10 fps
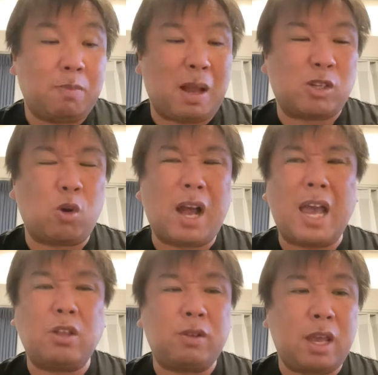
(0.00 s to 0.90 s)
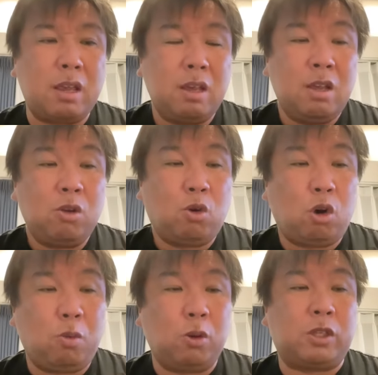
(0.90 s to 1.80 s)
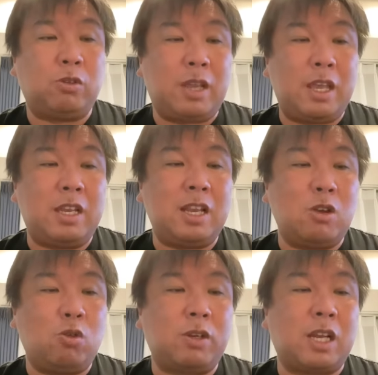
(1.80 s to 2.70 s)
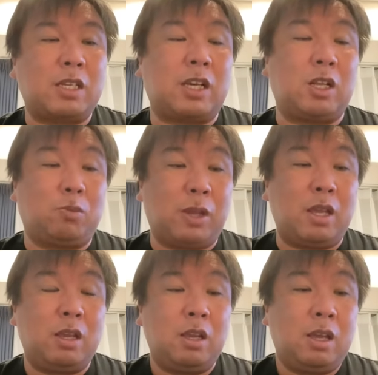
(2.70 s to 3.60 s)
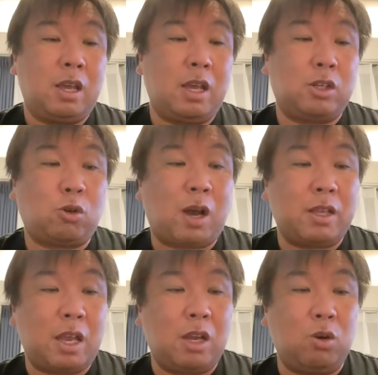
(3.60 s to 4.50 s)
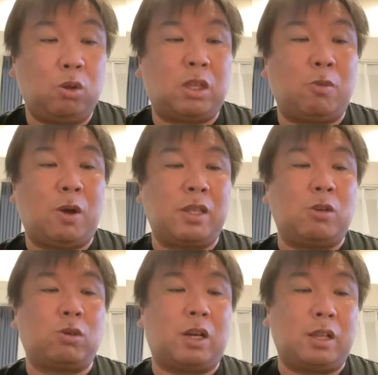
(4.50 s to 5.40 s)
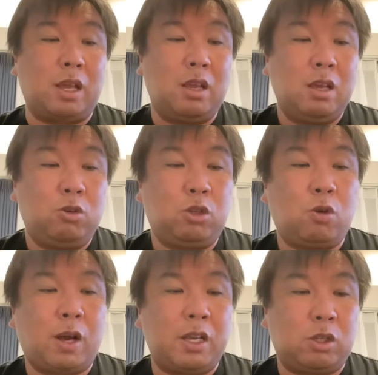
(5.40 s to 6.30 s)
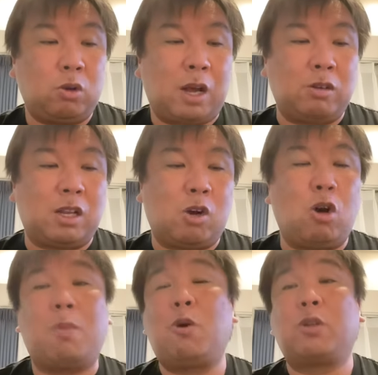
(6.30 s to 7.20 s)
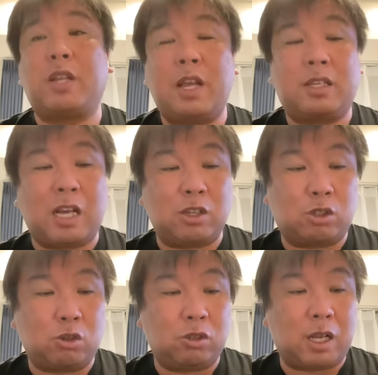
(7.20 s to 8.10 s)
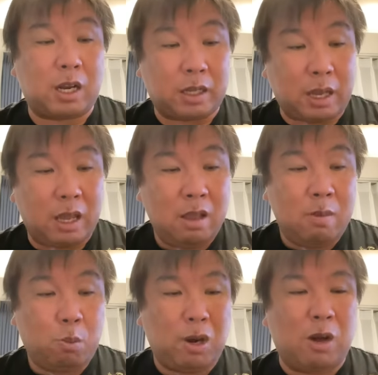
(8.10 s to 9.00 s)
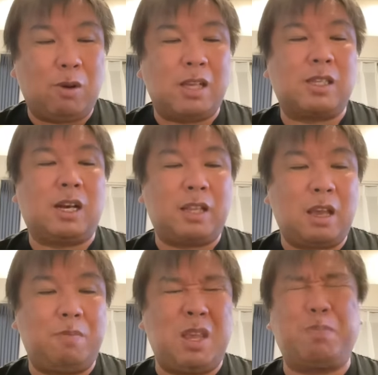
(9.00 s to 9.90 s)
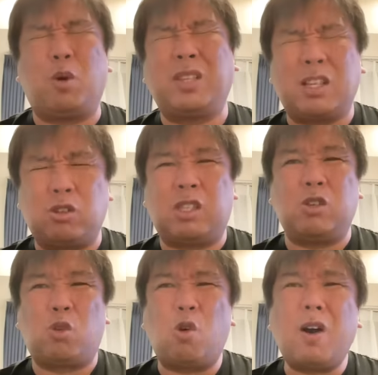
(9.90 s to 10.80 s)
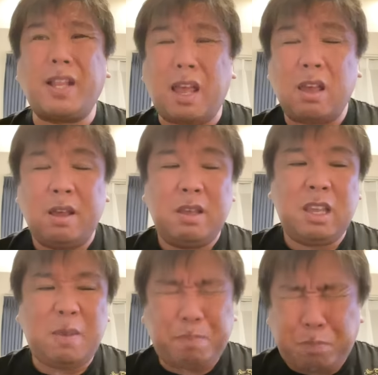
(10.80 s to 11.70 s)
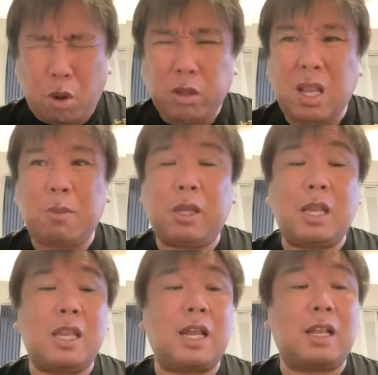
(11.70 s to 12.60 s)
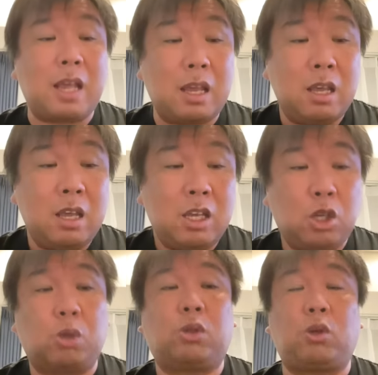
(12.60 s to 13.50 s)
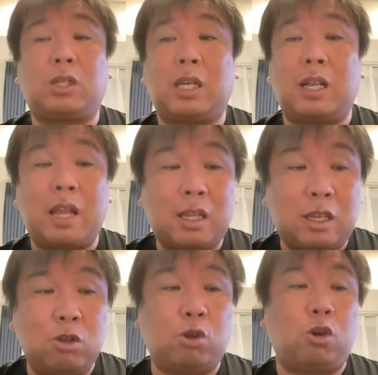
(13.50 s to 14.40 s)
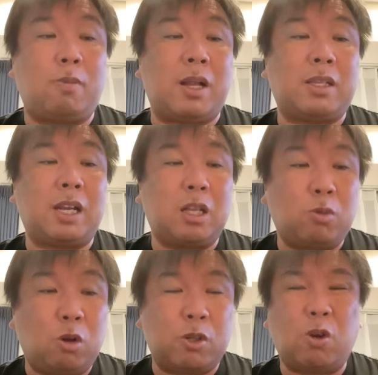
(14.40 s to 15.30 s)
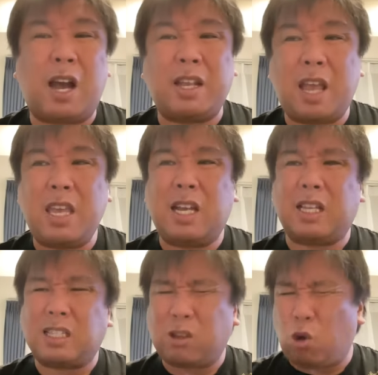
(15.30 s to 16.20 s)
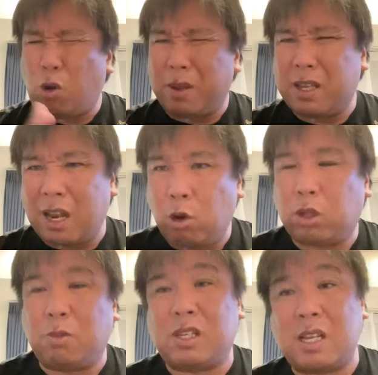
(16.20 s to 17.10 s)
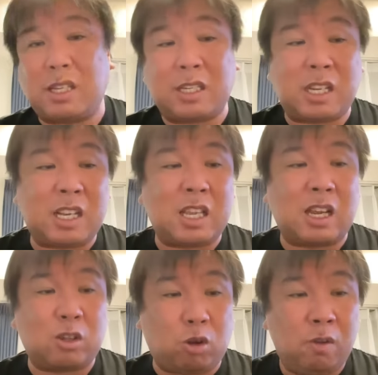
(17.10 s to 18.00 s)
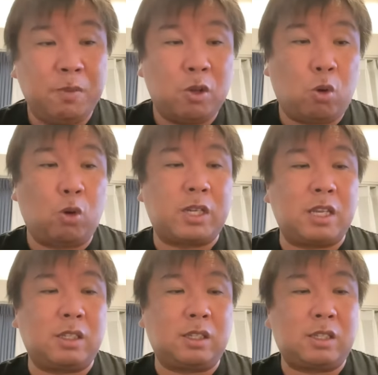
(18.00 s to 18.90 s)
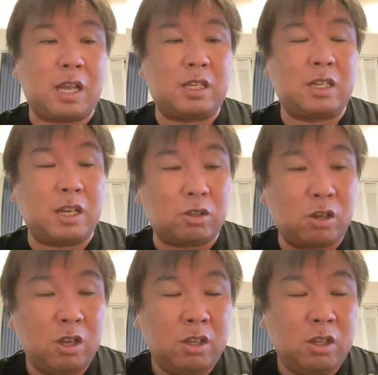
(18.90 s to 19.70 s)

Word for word: まあ初回のね、攻防っていうね、いきなり動き出したけどもね、えー、初回ね、ロッテもワンアウトからね、上がヒット、角中フォアボールでね、チャンス作った中で、ポランコ安田がね、一本出ずっていう、ここがね、一本でも出てたらね、ひょっとしたらねっていうところもあったけども、初回ね、いい形でここまでね、ロッテも先制してきてたけど、ここ先制しきれず。